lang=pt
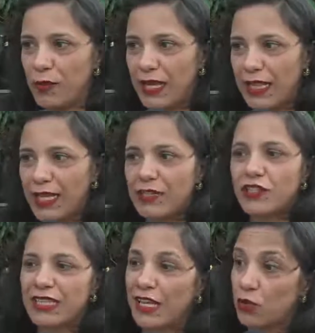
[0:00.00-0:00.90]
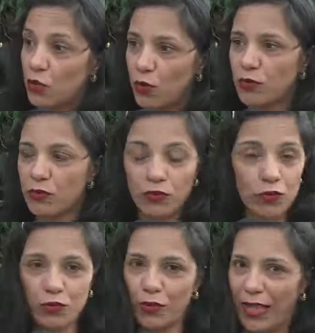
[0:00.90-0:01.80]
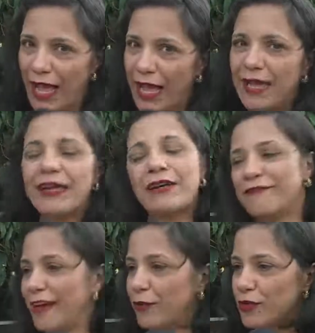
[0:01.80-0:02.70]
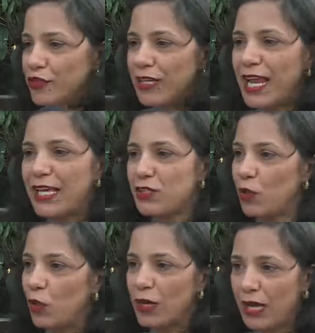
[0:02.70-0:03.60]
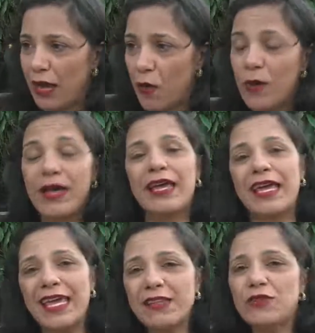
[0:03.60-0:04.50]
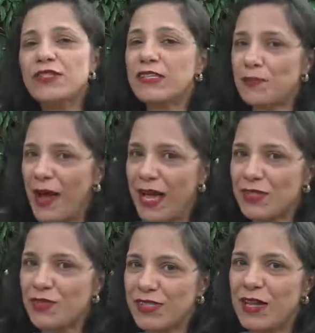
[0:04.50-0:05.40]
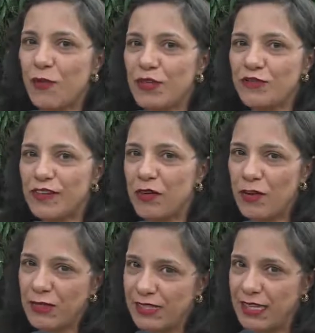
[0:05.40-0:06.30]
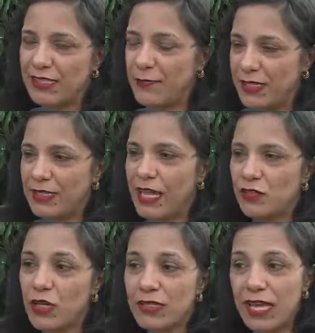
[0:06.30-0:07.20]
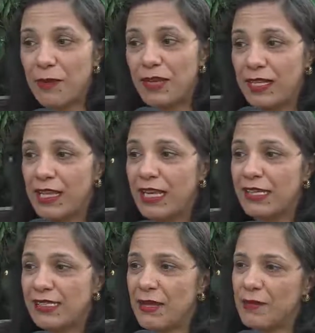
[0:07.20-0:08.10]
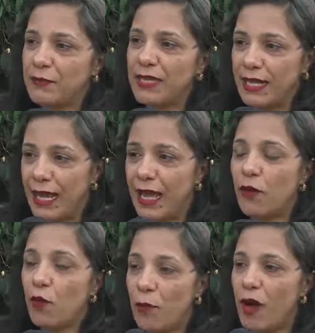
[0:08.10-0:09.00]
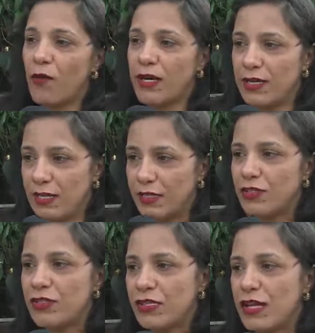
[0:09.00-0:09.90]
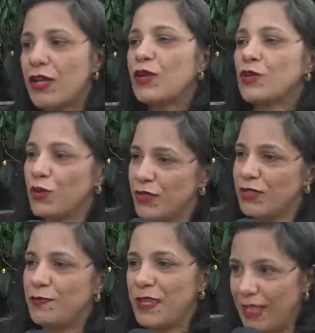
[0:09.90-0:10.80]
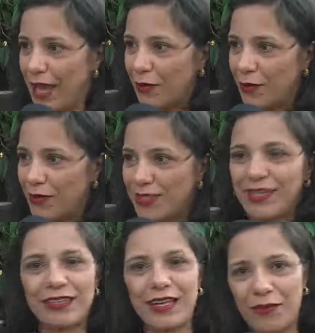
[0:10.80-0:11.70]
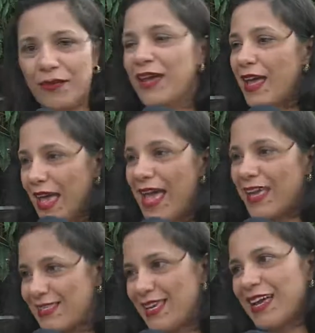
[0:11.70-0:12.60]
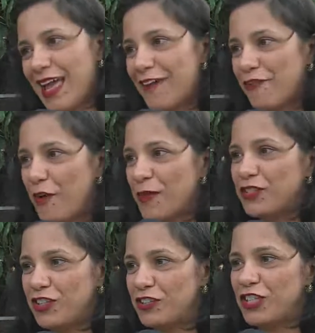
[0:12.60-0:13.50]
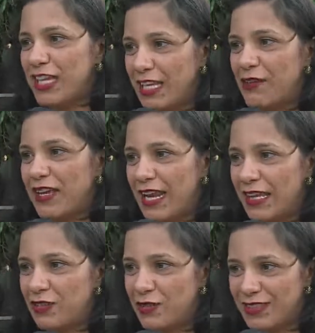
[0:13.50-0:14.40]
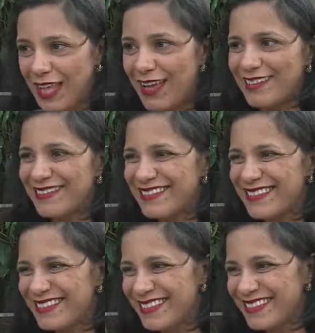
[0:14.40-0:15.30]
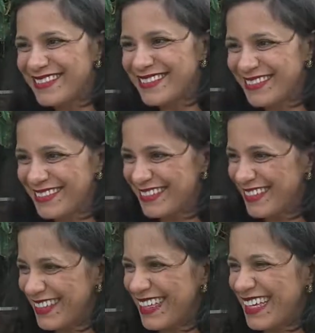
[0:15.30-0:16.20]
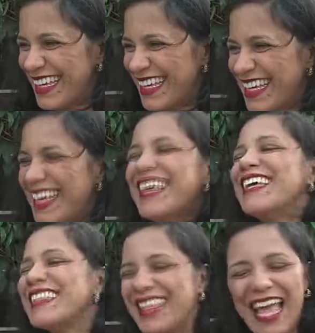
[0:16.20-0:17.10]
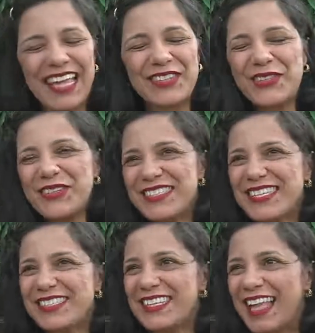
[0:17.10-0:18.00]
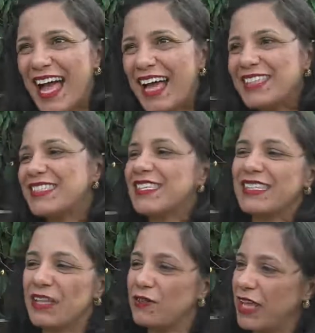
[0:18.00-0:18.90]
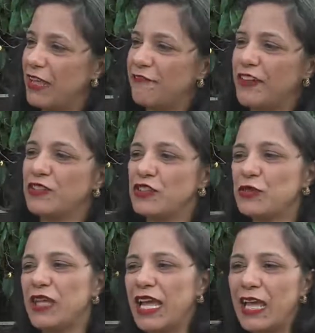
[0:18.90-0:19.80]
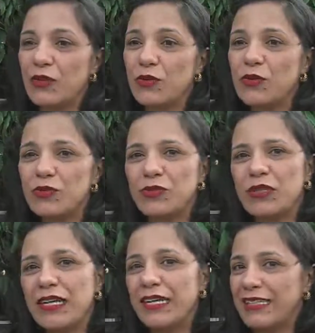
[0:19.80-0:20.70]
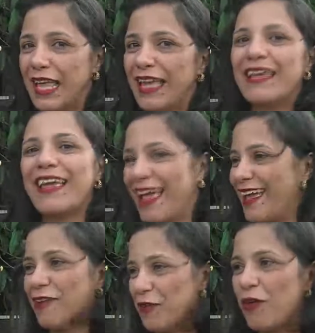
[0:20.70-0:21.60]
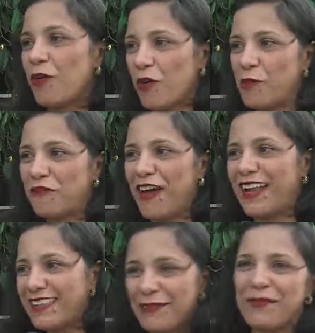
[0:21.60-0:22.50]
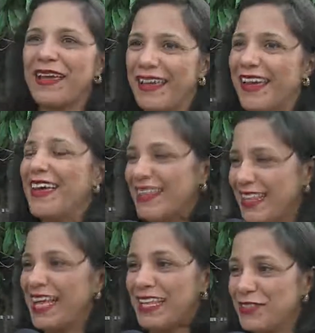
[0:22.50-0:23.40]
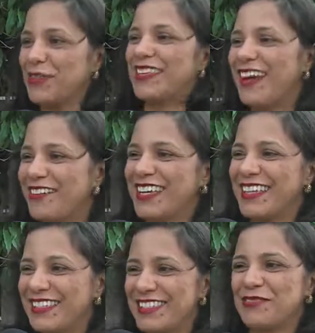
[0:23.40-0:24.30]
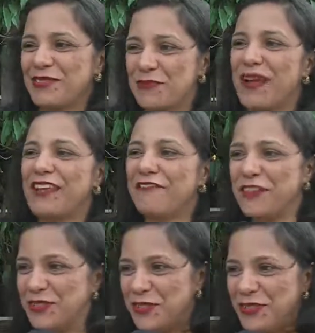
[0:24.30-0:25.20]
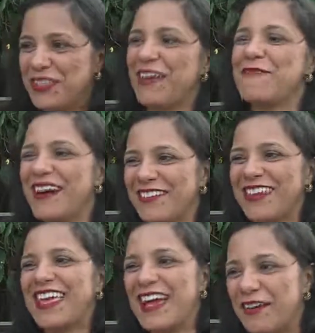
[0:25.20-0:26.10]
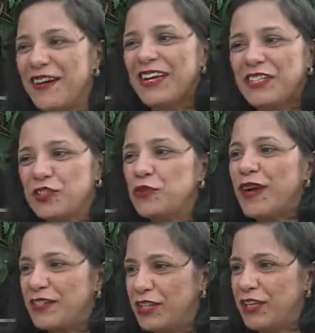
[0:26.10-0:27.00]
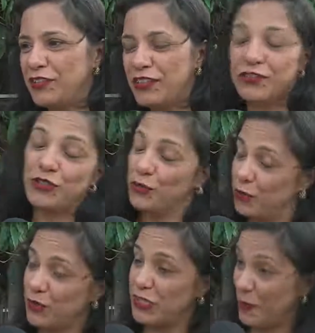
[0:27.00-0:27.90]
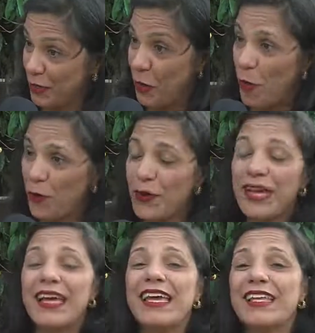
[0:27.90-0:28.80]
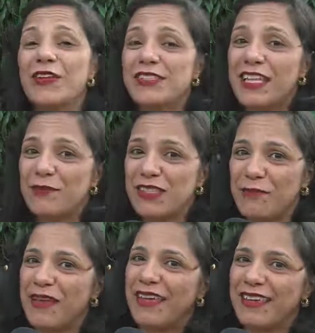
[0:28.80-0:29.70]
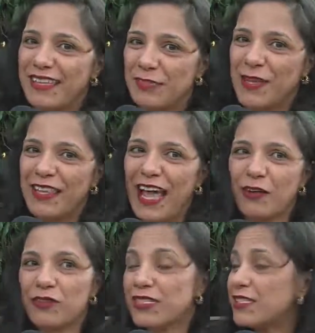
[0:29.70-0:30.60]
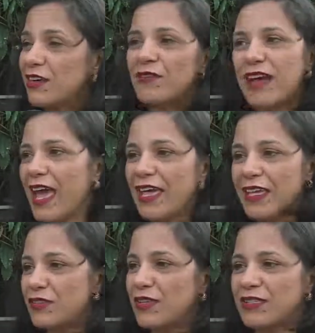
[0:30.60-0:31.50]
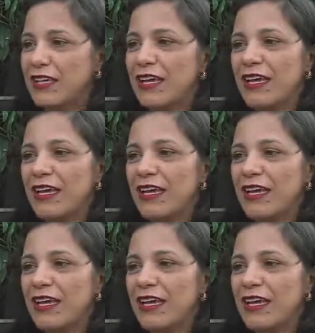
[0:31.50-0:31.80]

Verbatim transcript: Berlândia, tem todo, tudo lá, valor de ingresso, local e nos espaços né, onde vão acontecer as apresentações, a bilheteria sempre abrirá uma hora antes dos espetáculos. Então, essa é a forma de adquirir o ingresso, tá? Tem espetáculo para todas as idades. Tem todas as idades. Então tem infantil, tem adulto, tem, é, como eu falei também, internacional, né? Que são os malefícios do tabaco, que é de um argentino, de um espanhol. E nós temos também espetáculos que são, é isso, assim,